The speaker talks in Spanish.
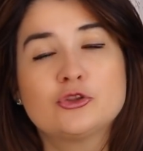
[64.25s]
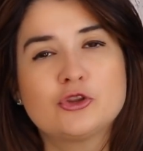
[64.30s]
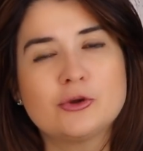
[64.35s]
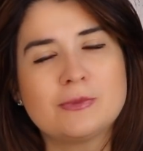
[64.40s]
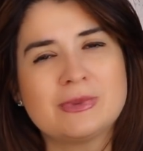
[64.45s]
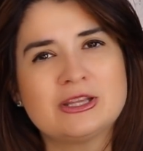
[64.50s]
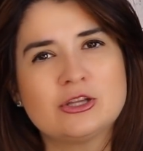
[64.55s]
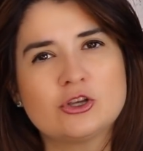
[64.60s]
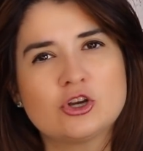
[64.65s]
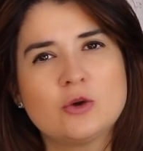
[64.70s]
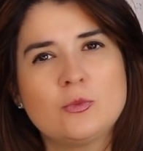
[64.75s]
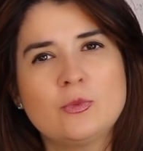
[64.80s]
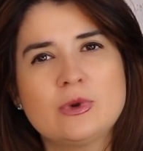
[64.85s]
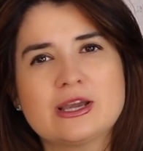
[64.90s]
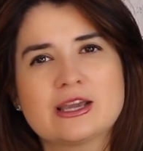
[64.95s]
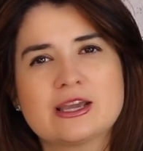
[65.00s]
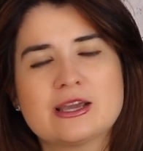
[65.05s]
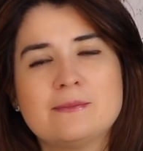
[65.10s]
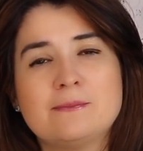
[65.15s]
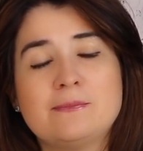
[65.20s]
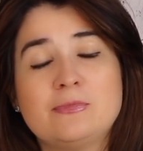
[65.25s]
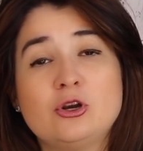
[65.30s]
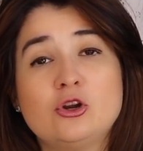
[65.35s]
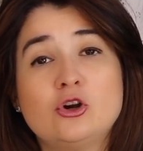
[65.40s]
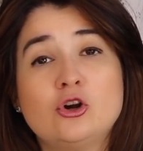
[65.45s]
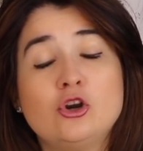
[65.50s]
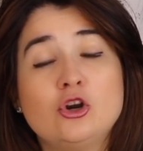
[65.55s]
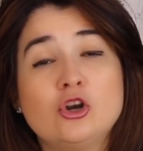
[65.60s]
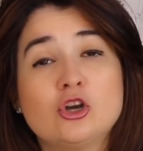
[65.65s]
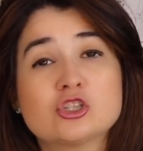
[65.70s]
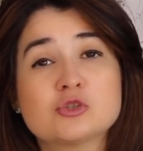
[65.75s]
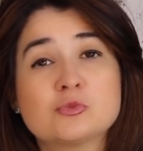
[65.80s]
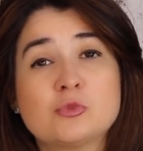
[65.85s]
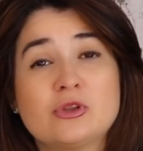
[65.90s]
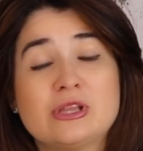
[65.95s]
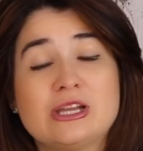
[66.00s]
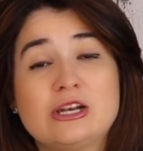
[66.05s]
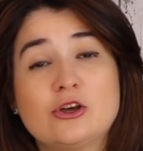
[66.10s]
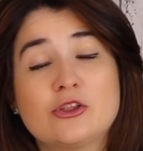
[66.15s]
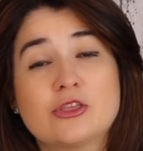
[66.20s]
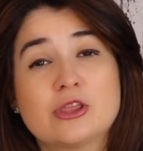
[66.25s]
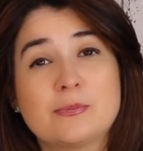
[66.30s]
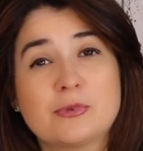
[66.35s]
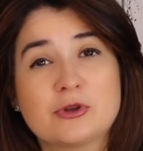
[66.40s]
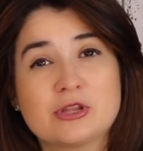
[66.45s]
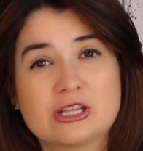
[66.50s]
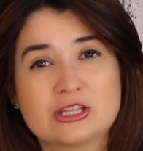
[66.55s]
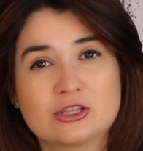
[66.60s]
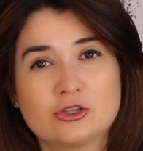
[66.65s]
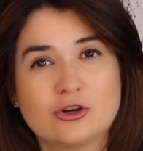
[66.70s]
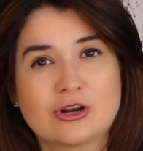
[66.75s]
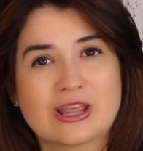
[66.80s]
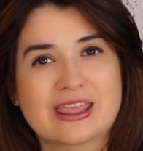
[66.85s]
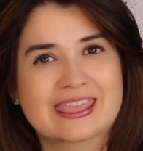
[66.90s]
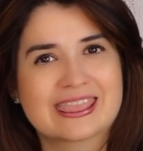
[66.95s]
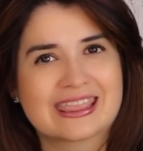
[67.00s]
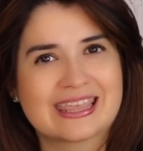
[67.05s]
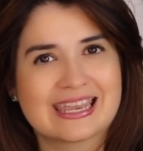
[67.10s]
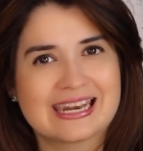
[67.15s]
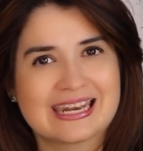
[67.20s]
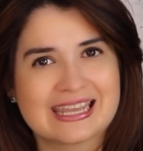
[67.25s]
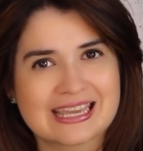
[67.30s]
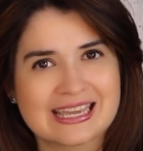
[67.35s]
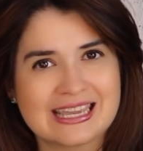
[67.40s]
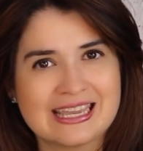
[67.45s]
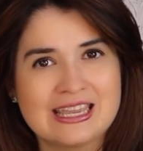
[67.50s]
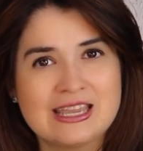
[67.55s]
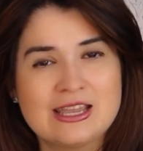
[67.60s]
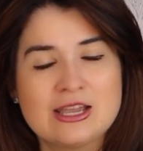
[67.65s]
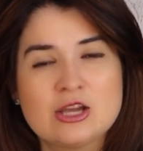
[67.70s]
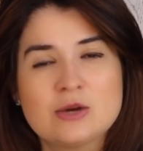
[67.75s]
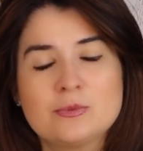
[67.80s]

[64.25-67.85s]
tomando como ejemplo los modelos de proyectores de LG,